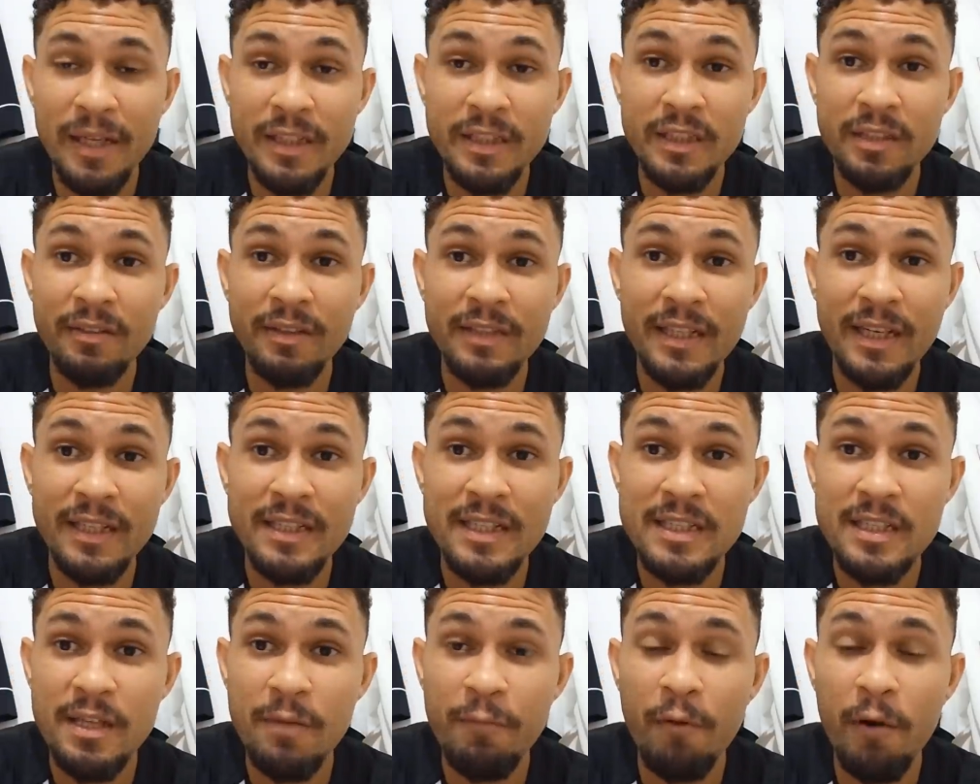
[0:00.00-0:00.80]
A gente vai trazer
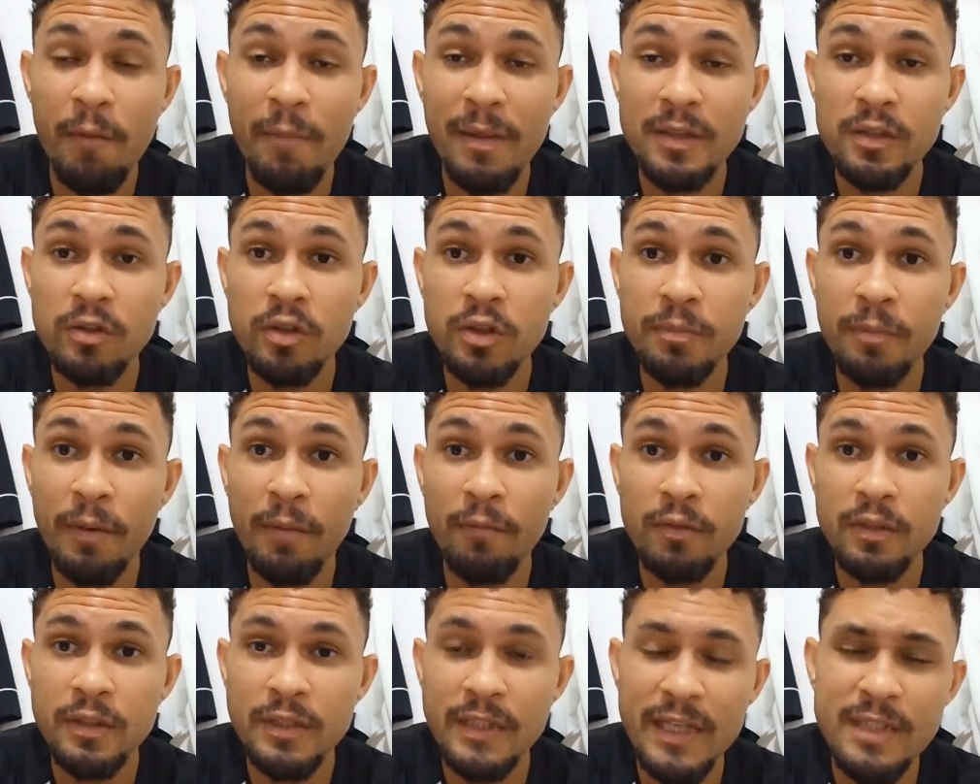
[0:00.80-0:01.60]
as informações para
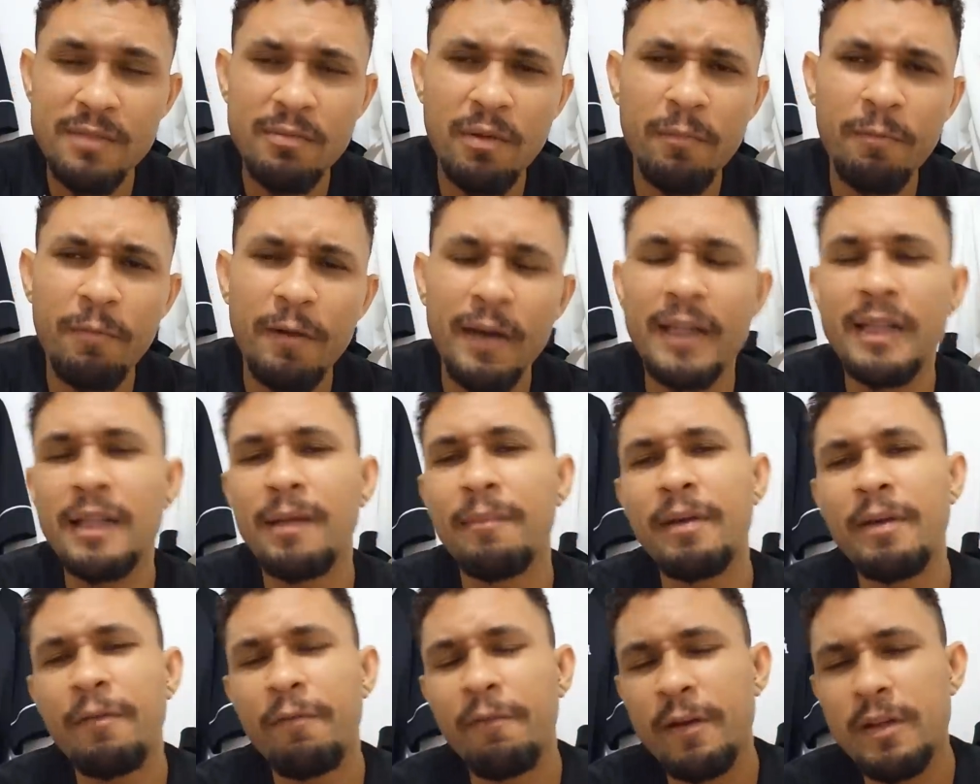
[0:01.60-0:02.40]
vocês. Vamos falar
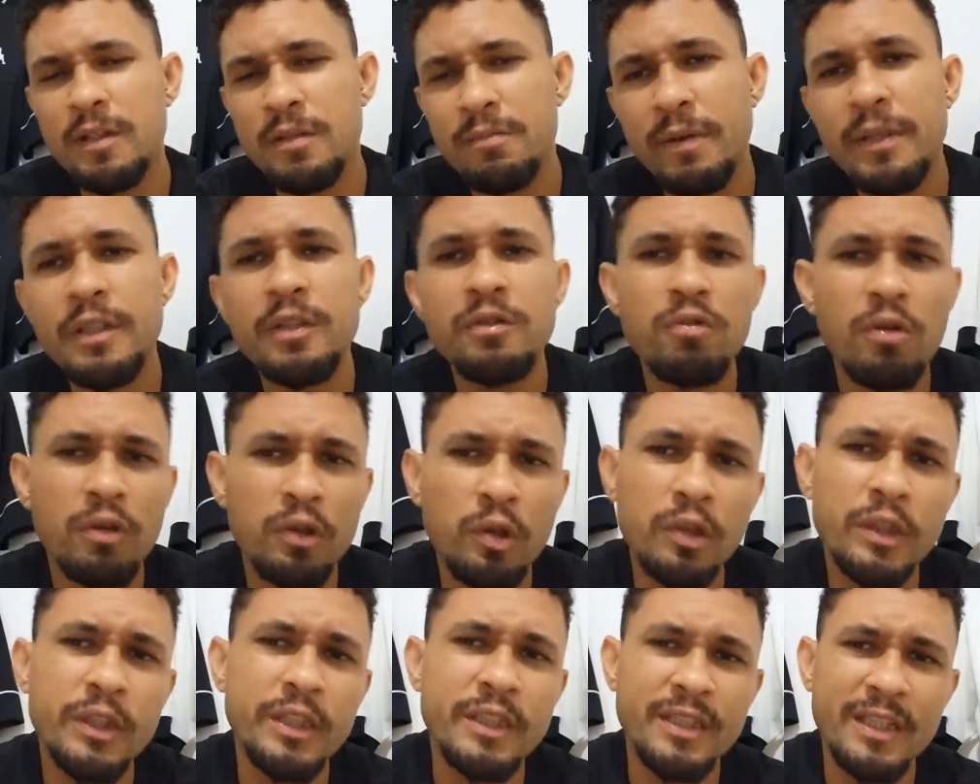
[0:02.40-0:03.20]
também, infelizmente, de uma
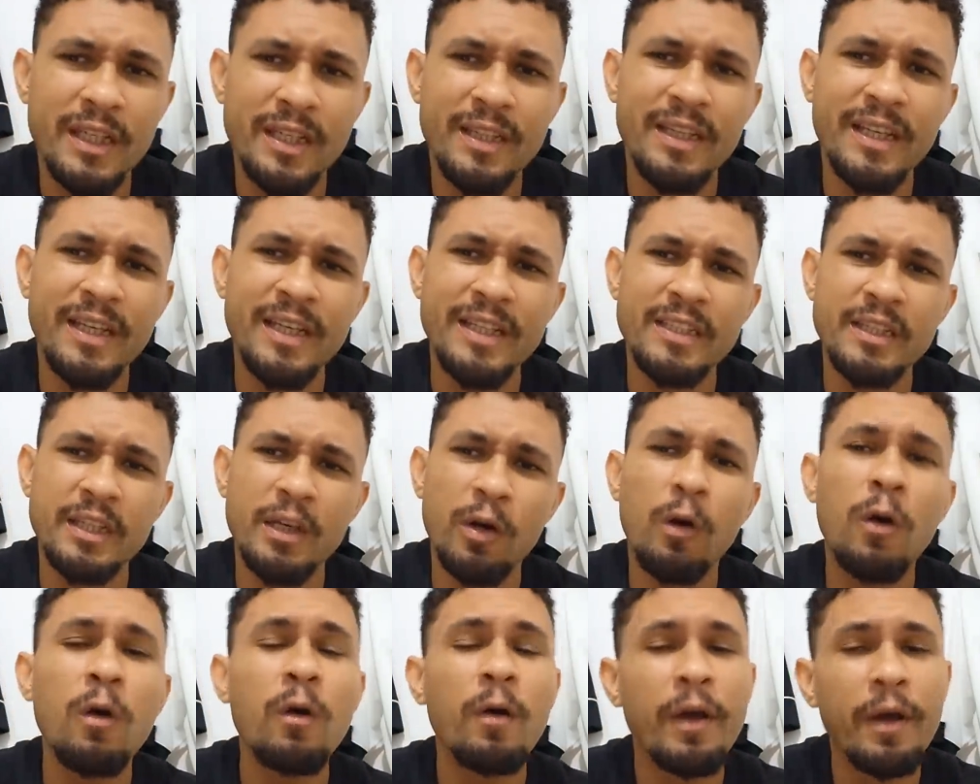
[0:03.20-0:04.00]
notícia triste que
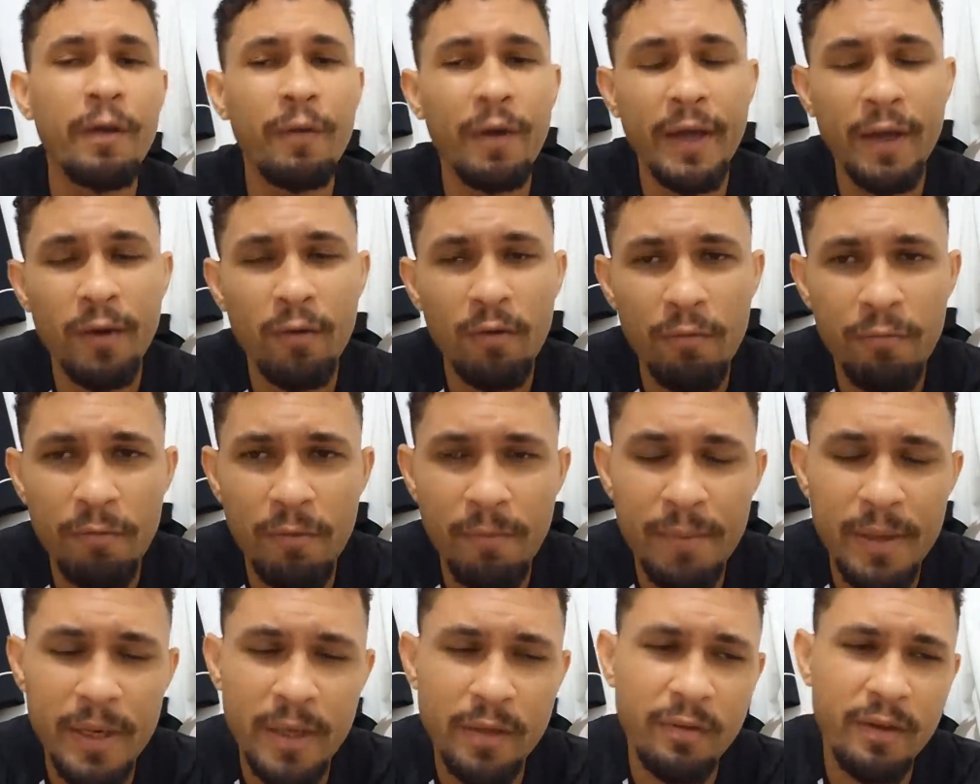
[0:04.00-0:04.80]
ocorreu aí com a
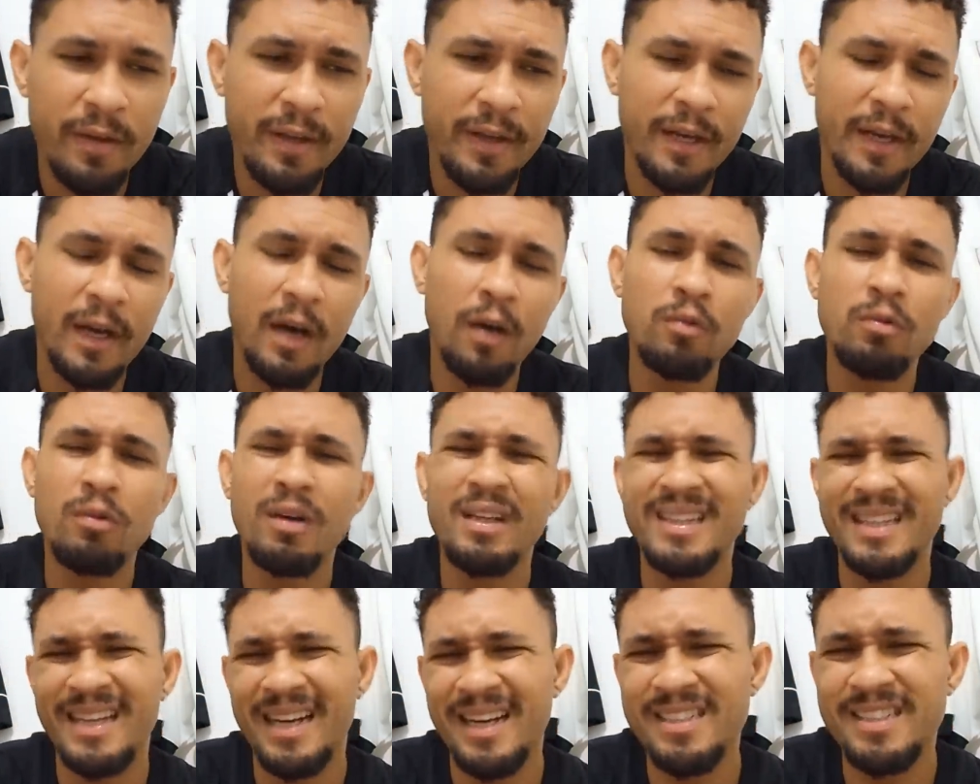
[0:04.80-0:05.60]
família do Aguinaldo.
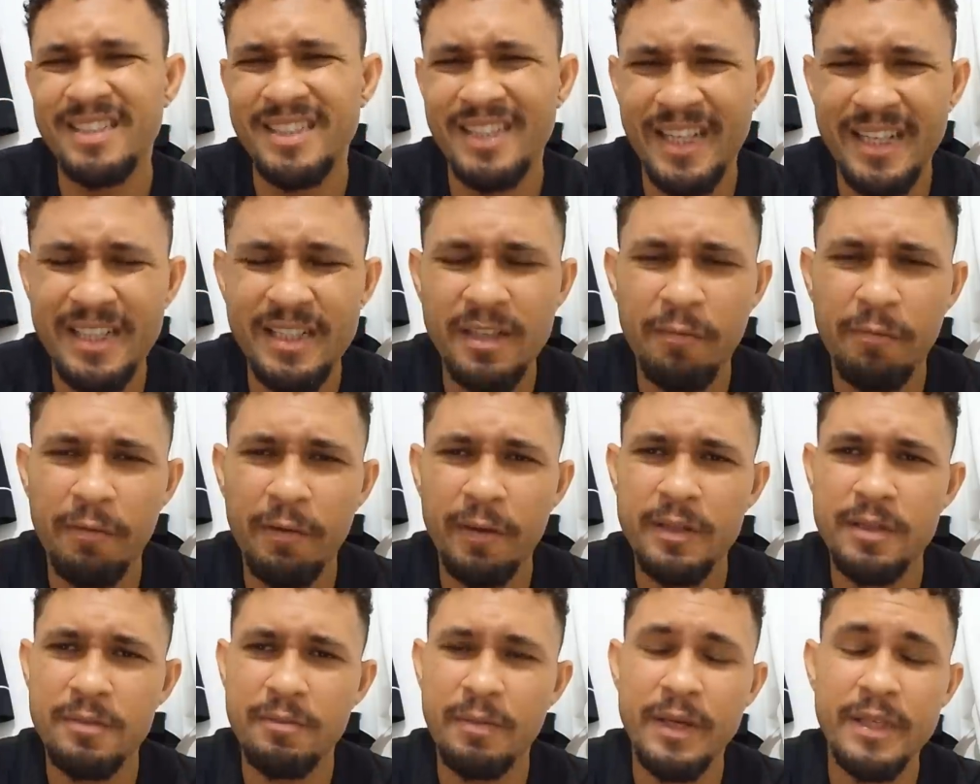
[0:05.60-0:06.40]
Uma tragédia,
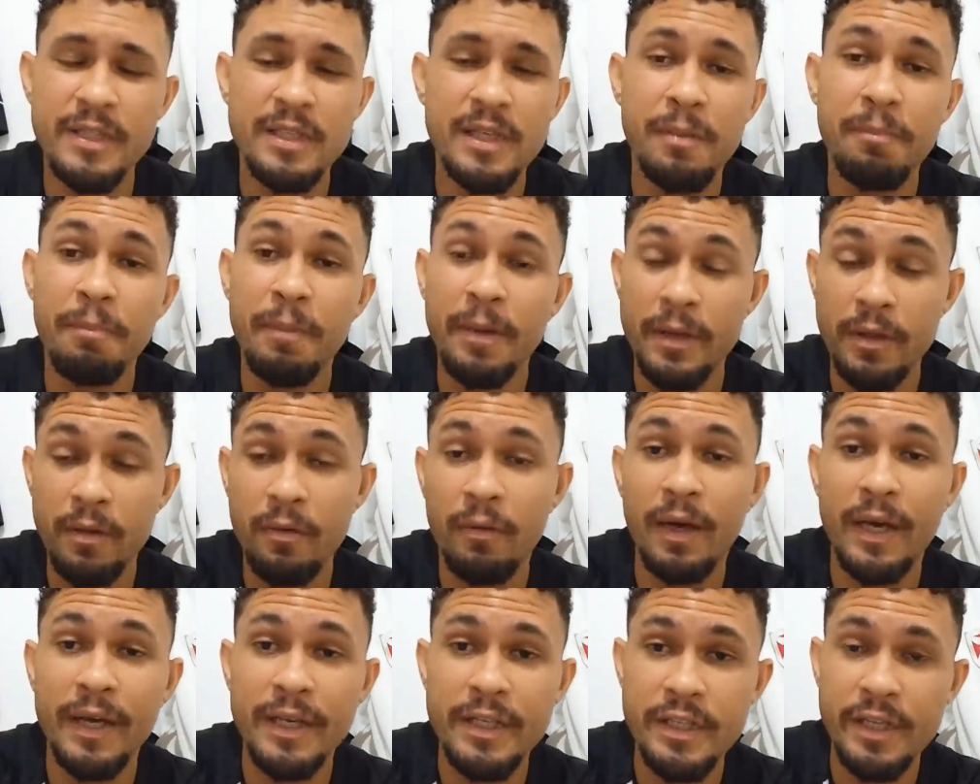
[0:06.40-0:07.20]
infelizmente. Ele perdeu
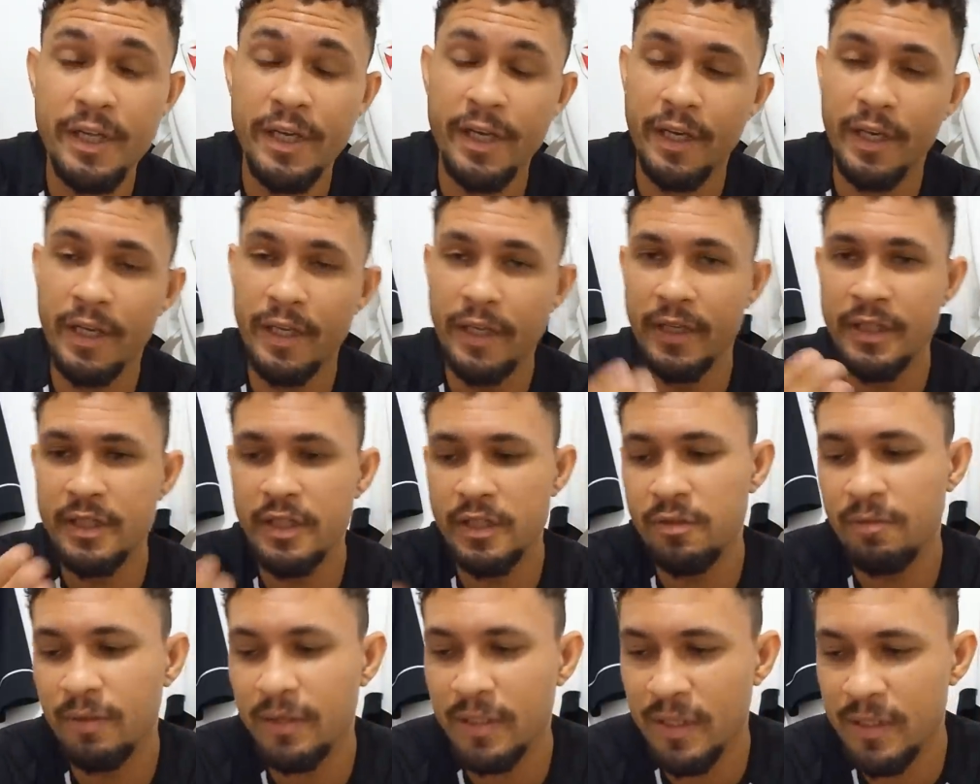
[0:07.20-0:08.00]
uma ente querida. A
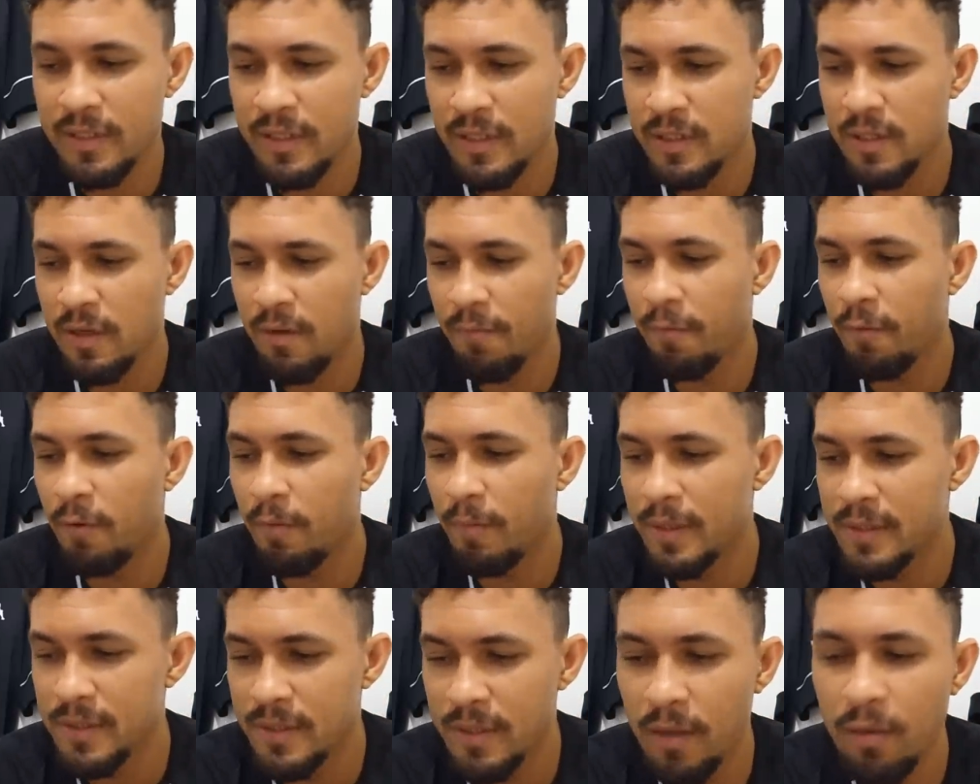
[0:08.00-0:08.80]
gente vai trazer essa
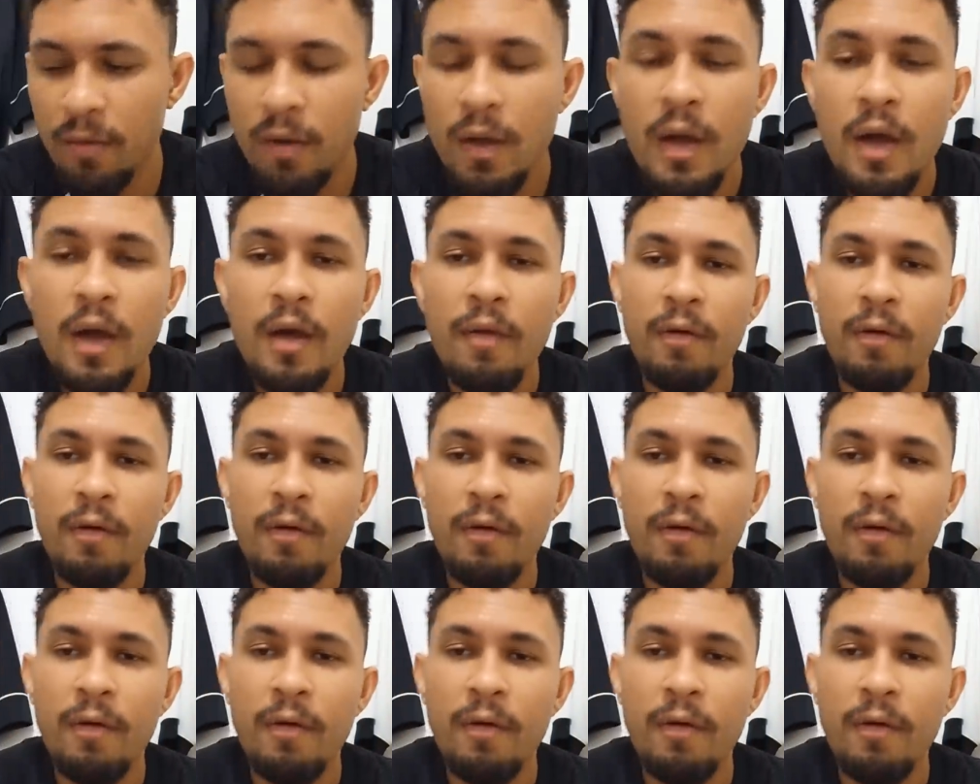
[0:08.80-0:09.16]
informação.